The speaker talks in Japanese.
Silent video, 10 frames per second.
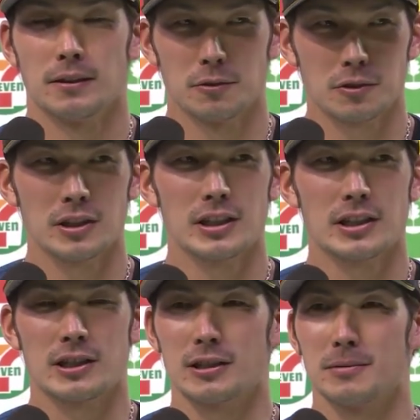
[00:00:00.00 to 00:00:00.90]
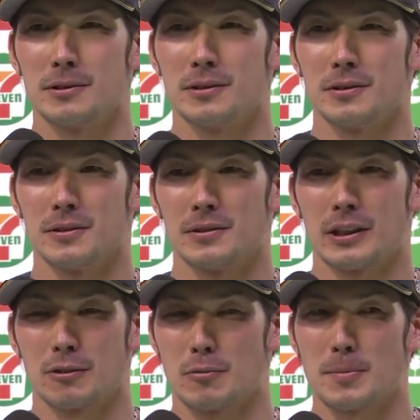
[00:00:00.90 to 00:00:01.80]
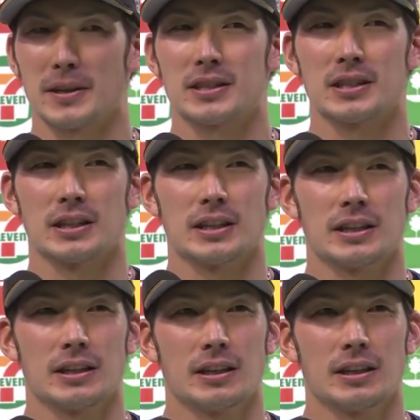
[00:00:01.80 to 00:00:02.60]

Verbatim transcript: 本当にいいチームだと思いますし、